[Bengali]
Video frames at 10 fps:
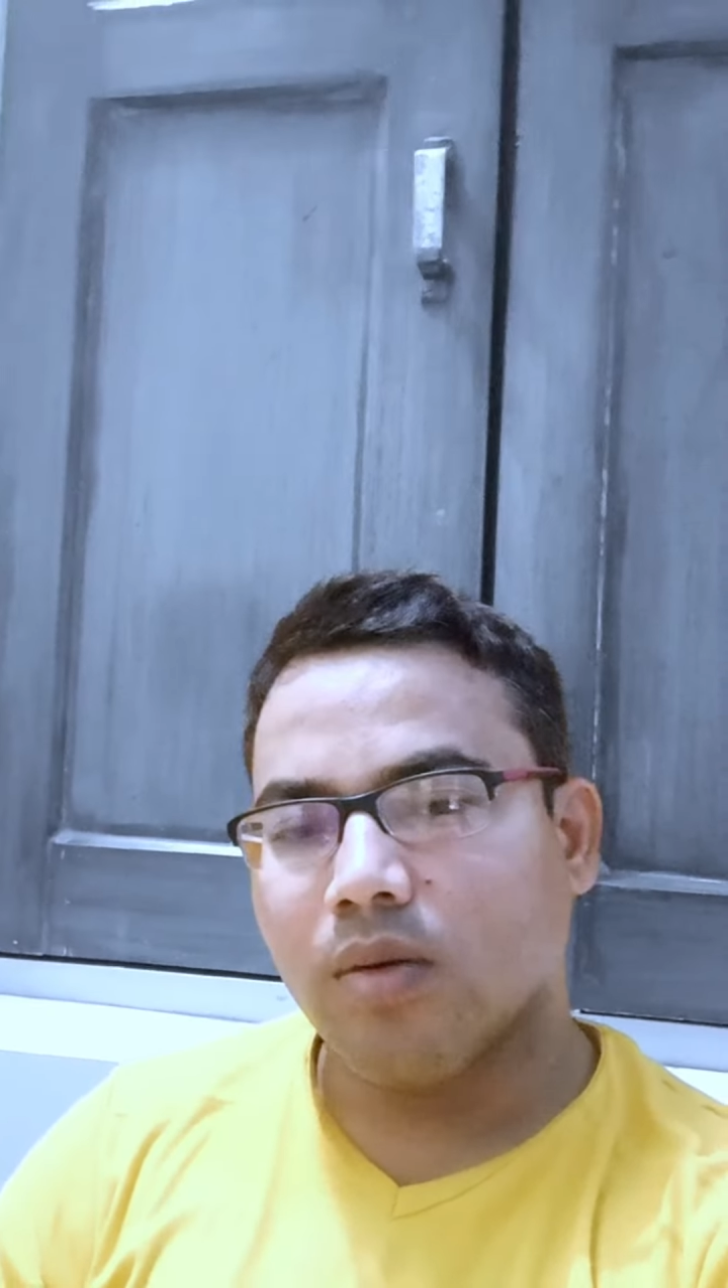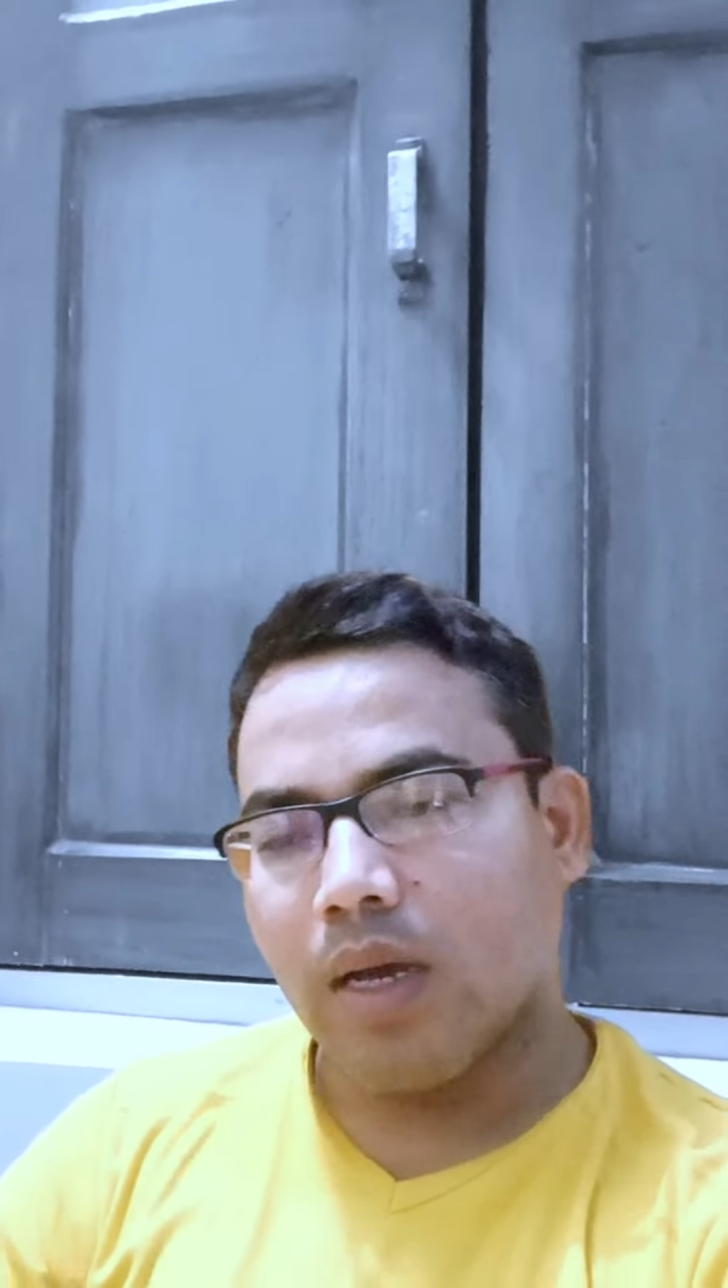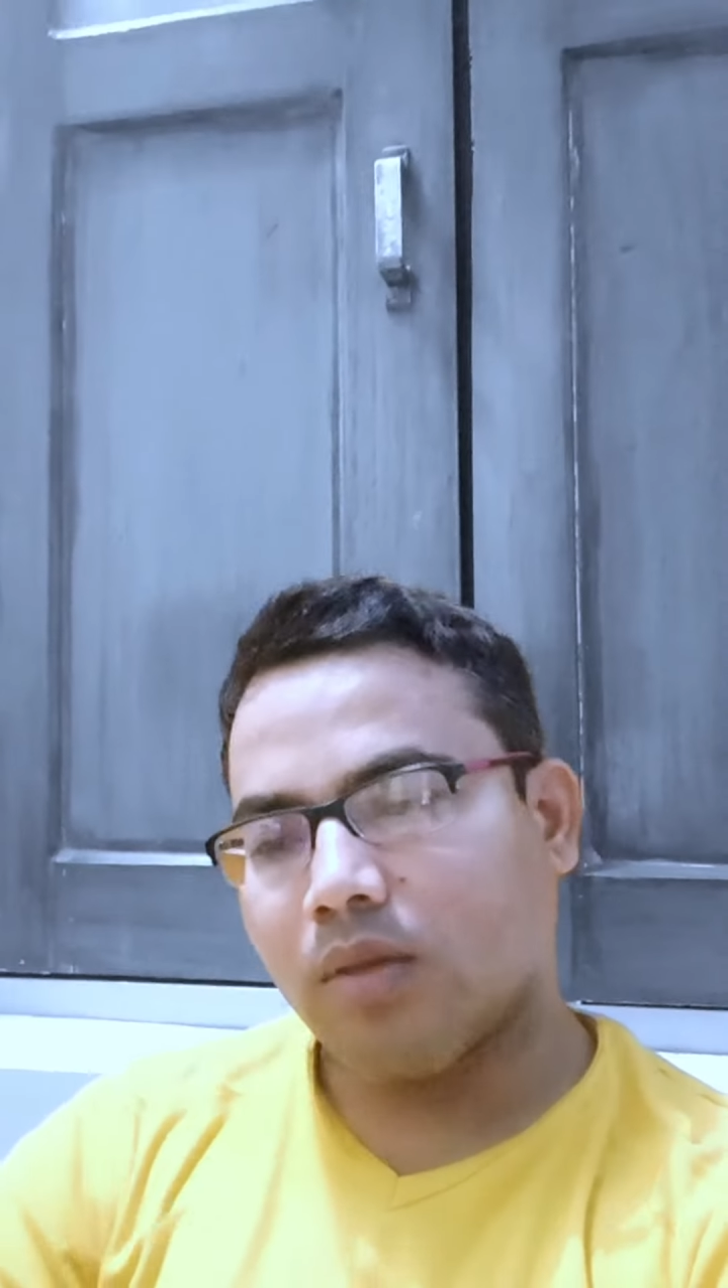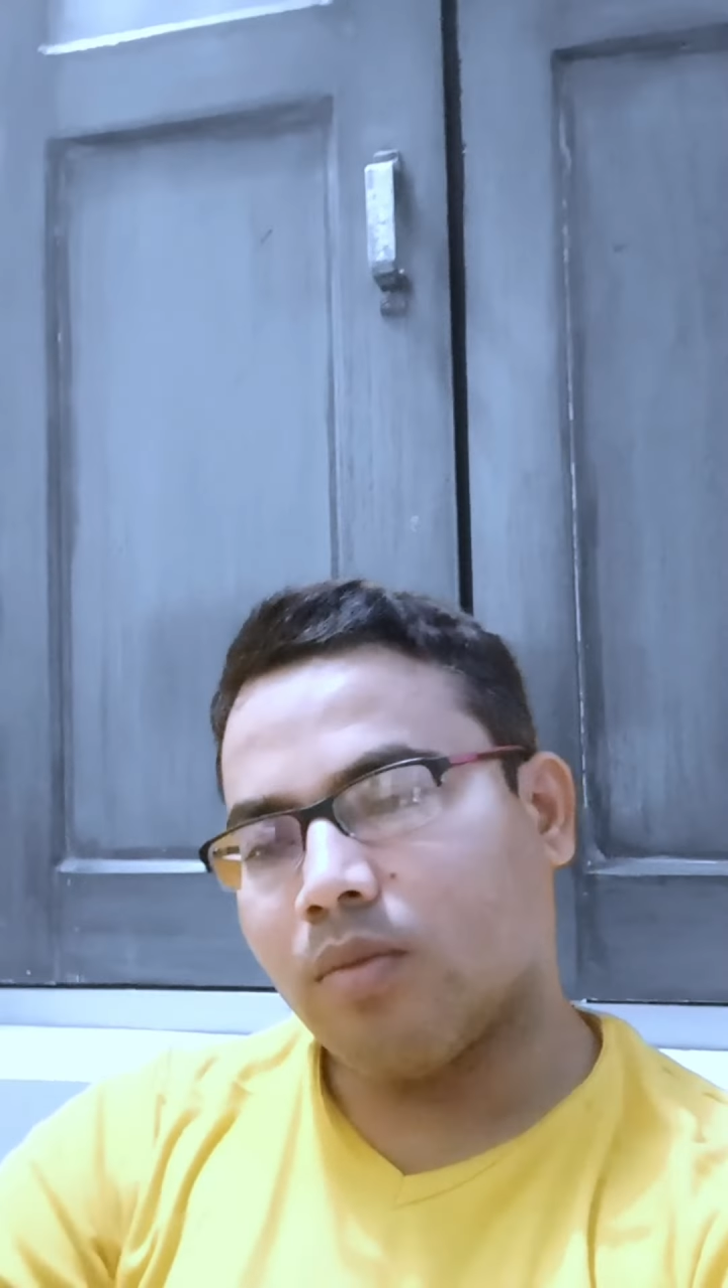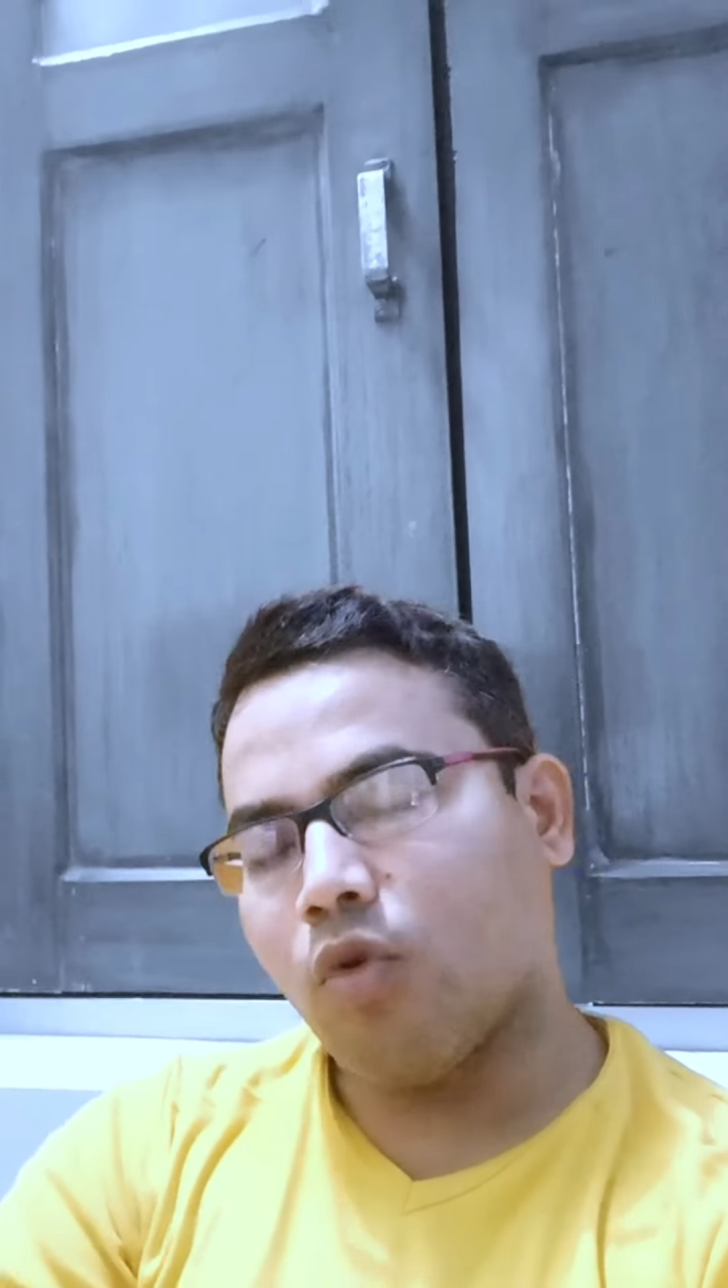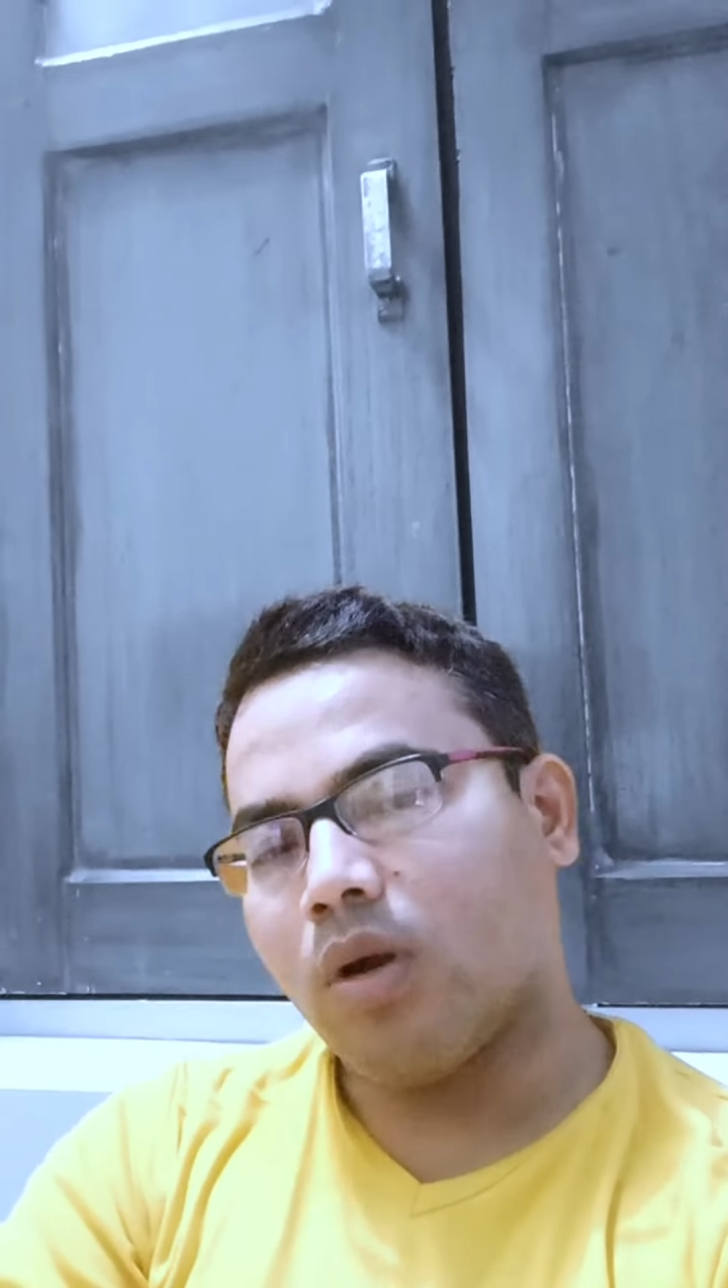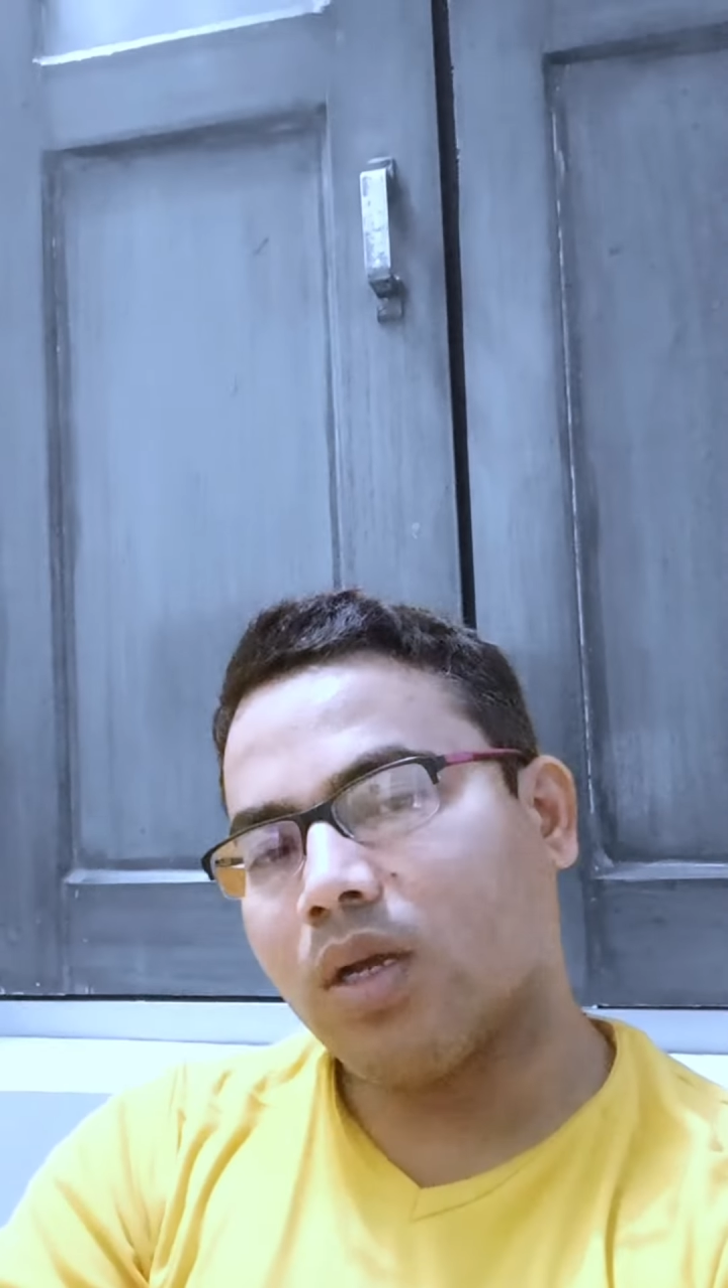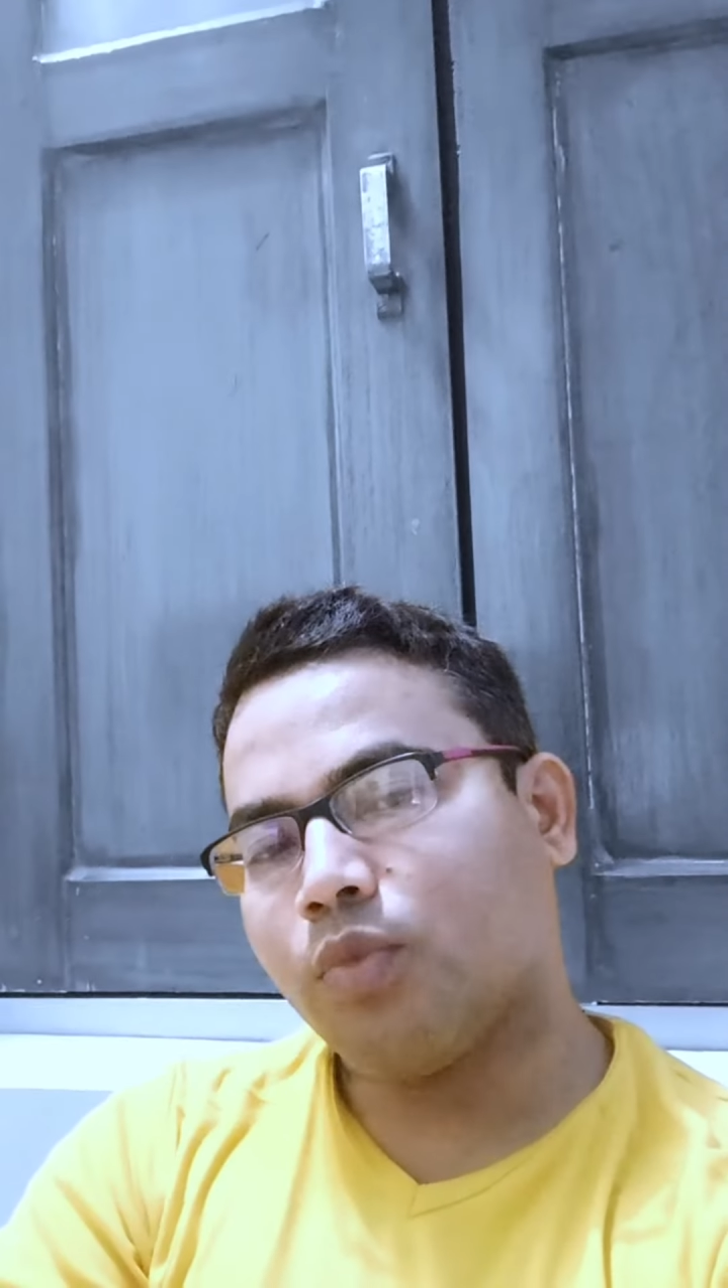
একদম বলটাকে